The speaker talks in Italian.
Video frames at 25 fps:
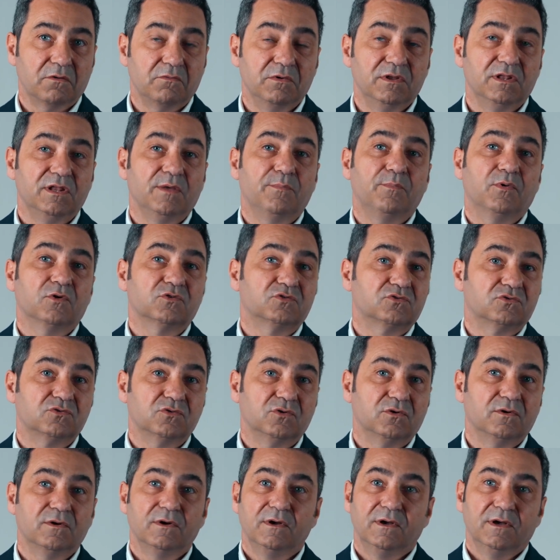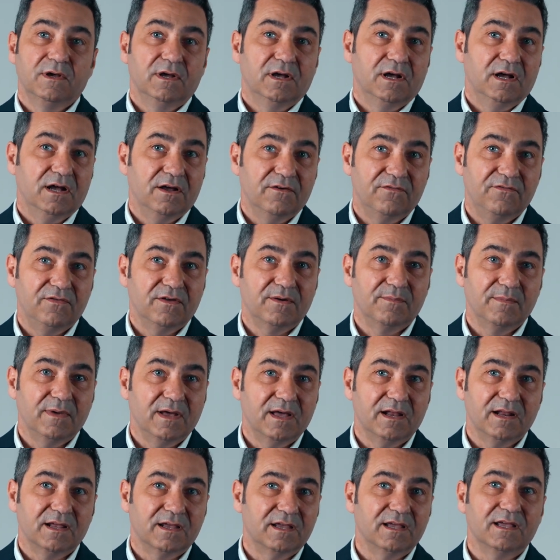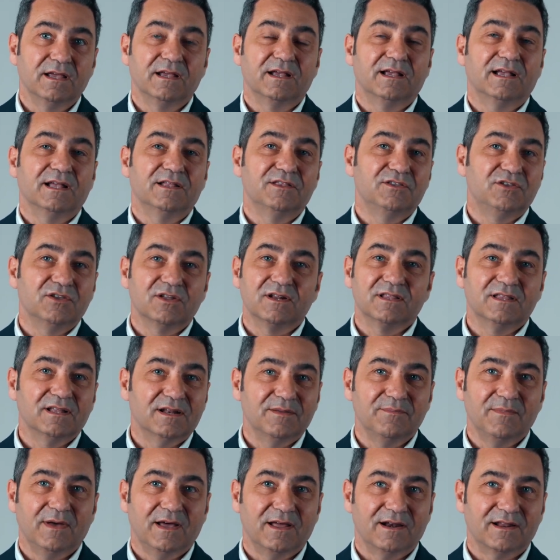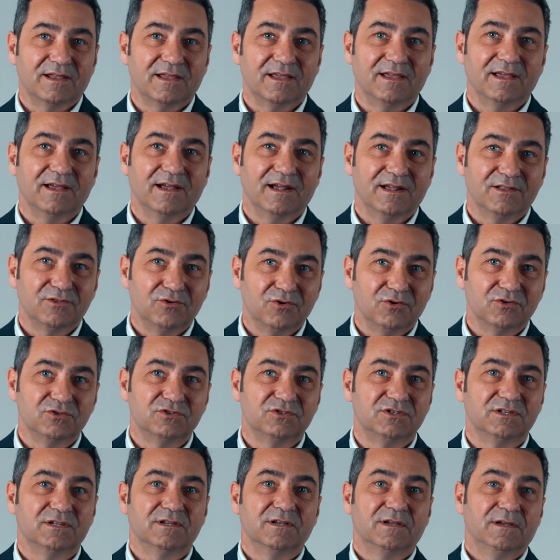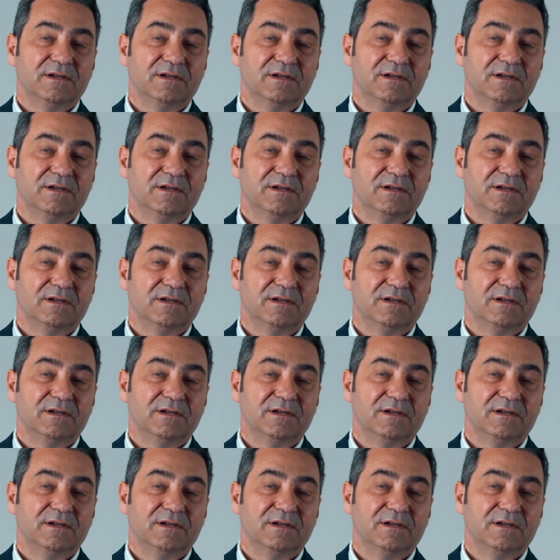Quindi posso affermare che Cantiere delle Marche ad oggi